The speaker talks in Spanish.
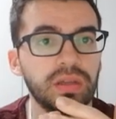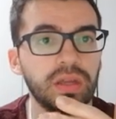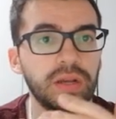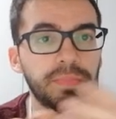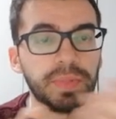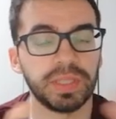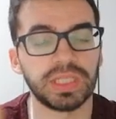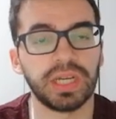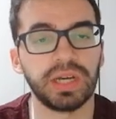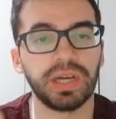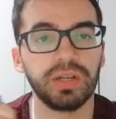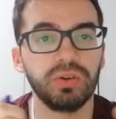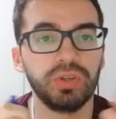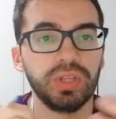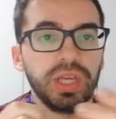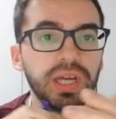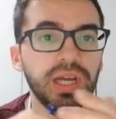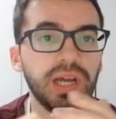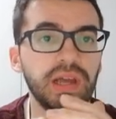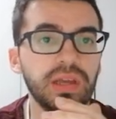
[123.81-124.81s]
El pasajero
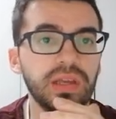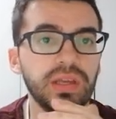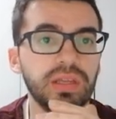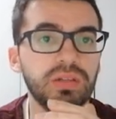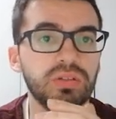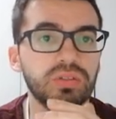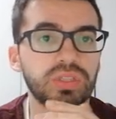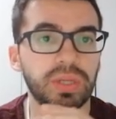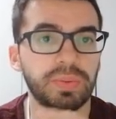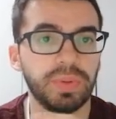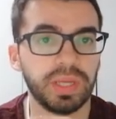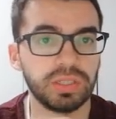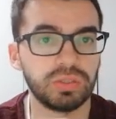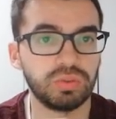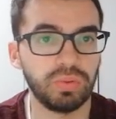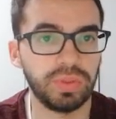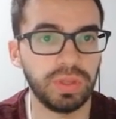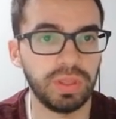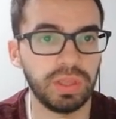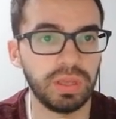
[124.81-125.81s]
llega y no sabe qué
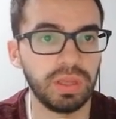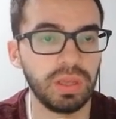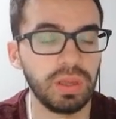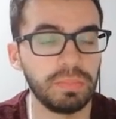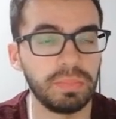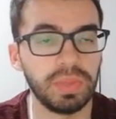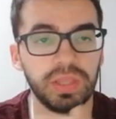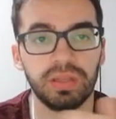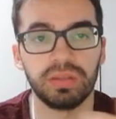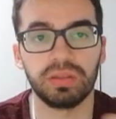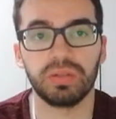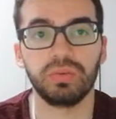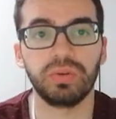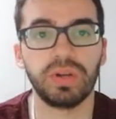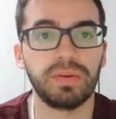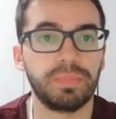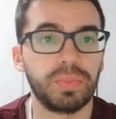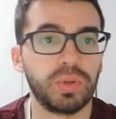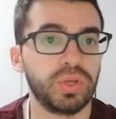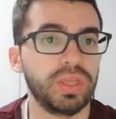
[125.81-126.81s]
sucede. Mediante
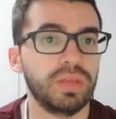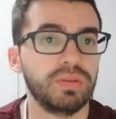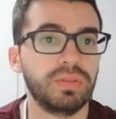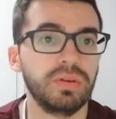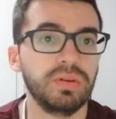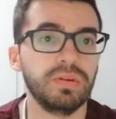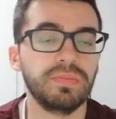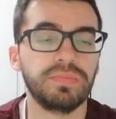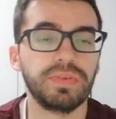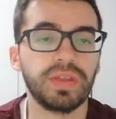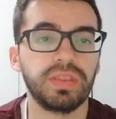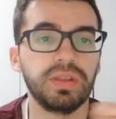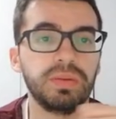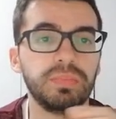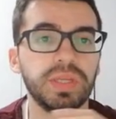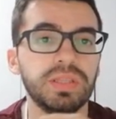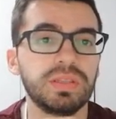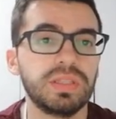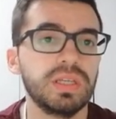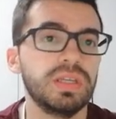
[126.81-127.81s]
una proyección
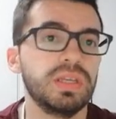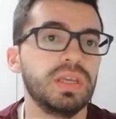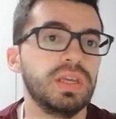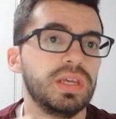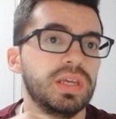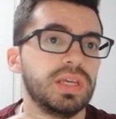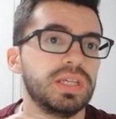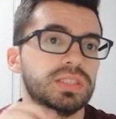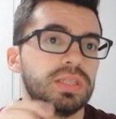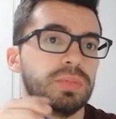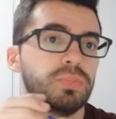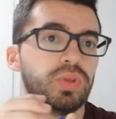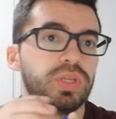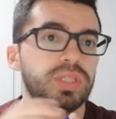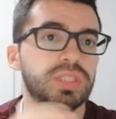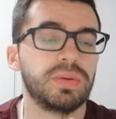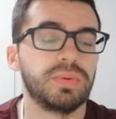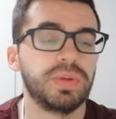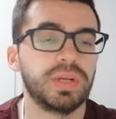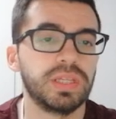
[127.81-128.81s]
fácilmente este
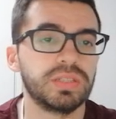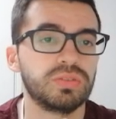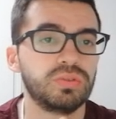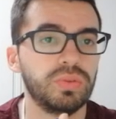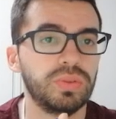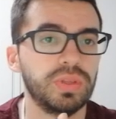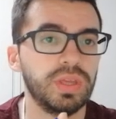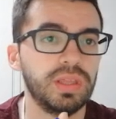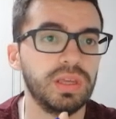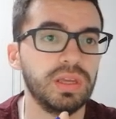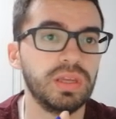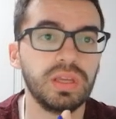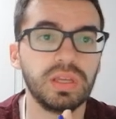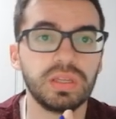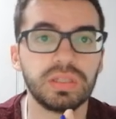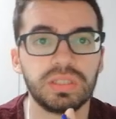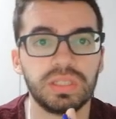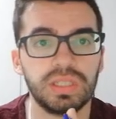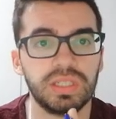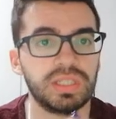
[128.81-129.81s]
puede saber qué sucede
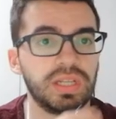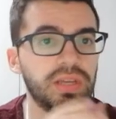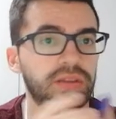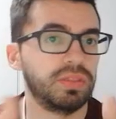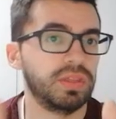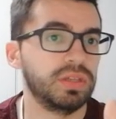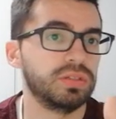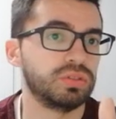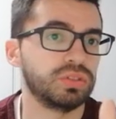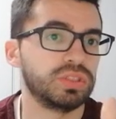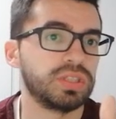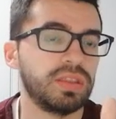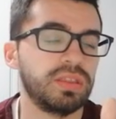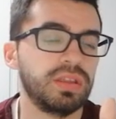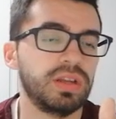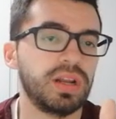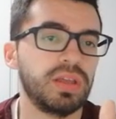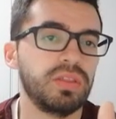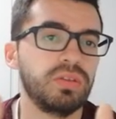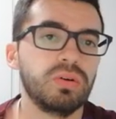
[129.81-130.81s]
si ese acceso está
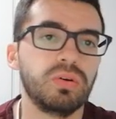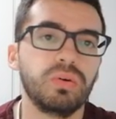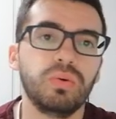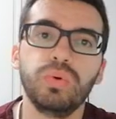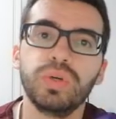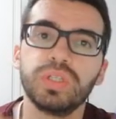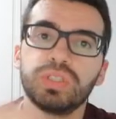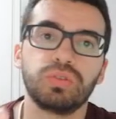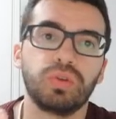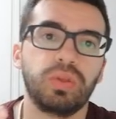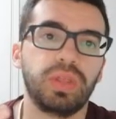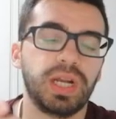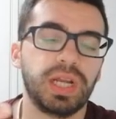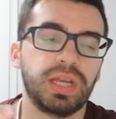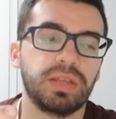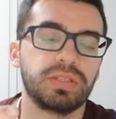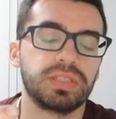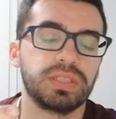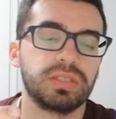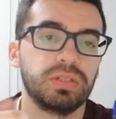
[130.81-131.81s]
cerrado o es toda la,
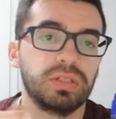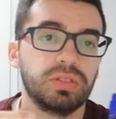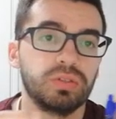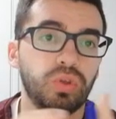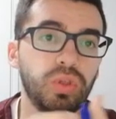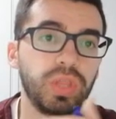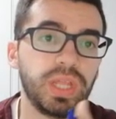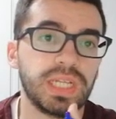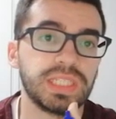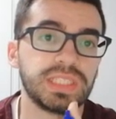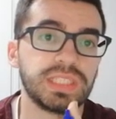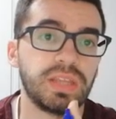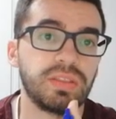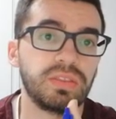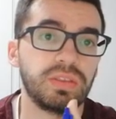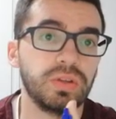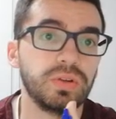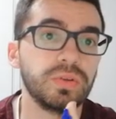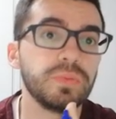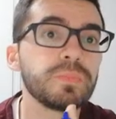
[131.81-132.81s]
toda la
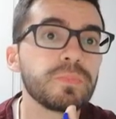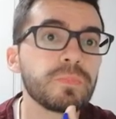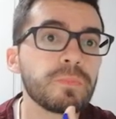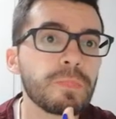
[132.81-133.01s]
estación.